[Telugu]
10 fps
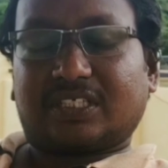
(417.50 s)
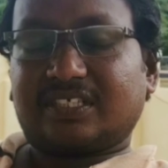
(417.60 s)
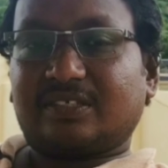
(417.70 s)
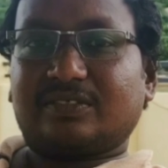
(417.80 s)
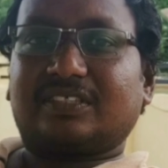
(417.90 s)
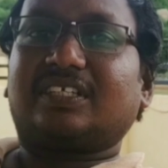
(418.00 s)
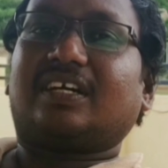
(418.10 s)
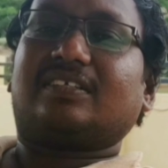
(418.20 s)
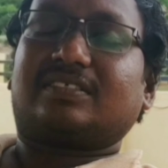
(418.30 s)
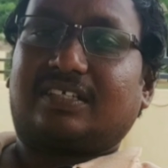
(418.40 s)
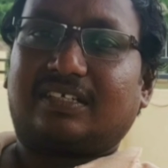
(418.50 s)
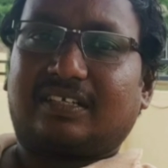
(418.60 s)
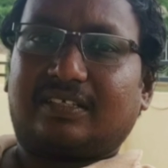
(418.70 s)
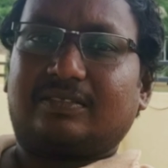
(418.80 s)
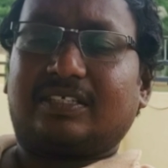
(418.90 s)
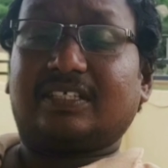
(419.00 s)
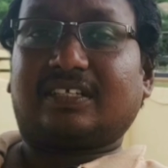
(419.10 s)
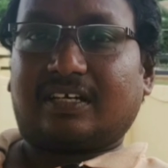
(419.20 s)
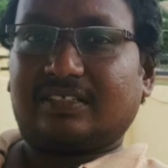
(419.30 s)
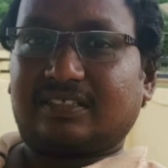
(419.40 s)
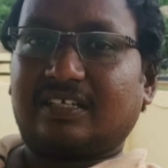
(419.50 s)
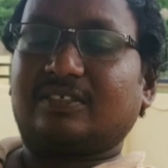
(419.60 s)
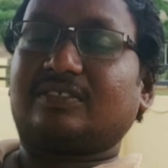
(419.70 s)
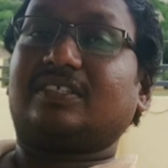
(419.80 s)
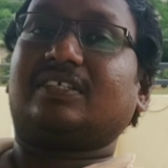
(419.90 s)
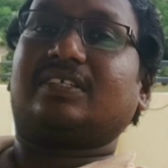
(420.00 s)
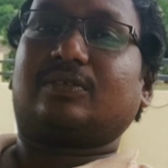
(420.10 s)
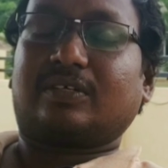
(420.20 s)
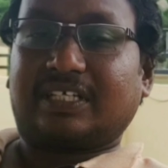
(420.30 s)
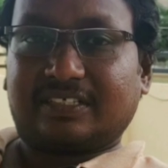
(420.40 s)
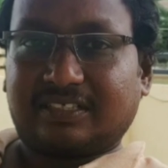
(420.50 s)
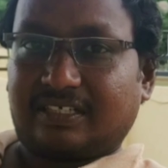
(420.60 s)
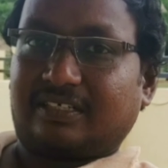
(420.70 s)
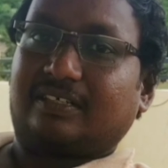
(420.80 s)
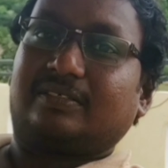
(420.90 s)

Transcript: ఒక్కసారి వస్తే నాలుగు సార్లు రాదు లేదా నాలుగు సార్లు వస్తే ఇంకొక రెండు సార్లు